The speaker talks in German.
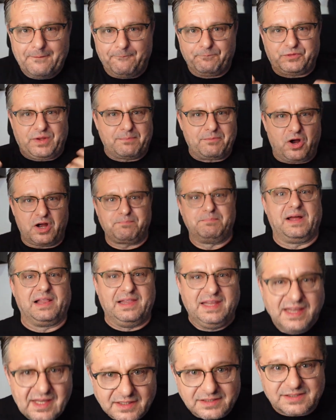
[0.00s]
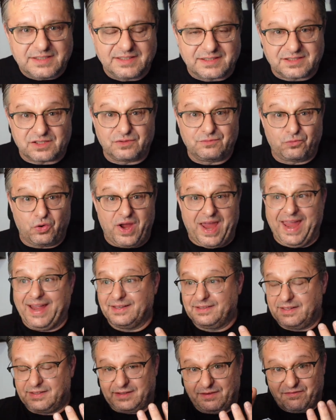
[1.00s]
Und da macht man Ligasitzung, wo
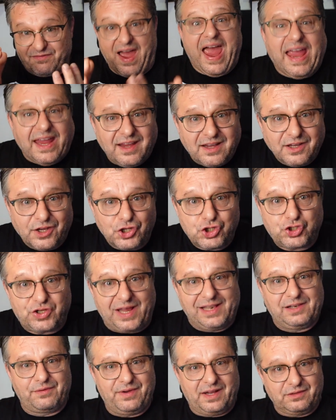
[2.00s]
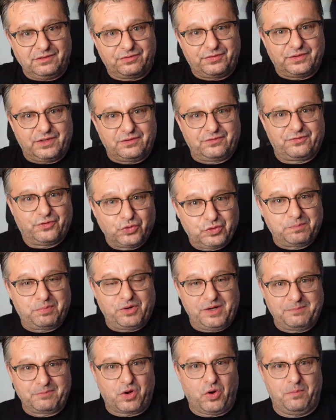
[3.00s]
eigentlich die Weichen gestellt werden für den
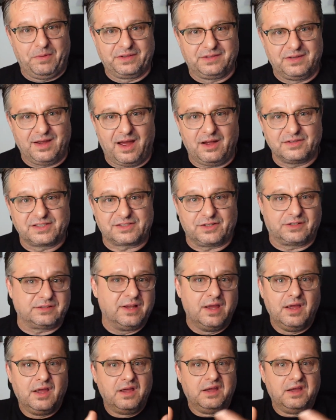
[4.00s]
Football im kommenden Jahr und sagt,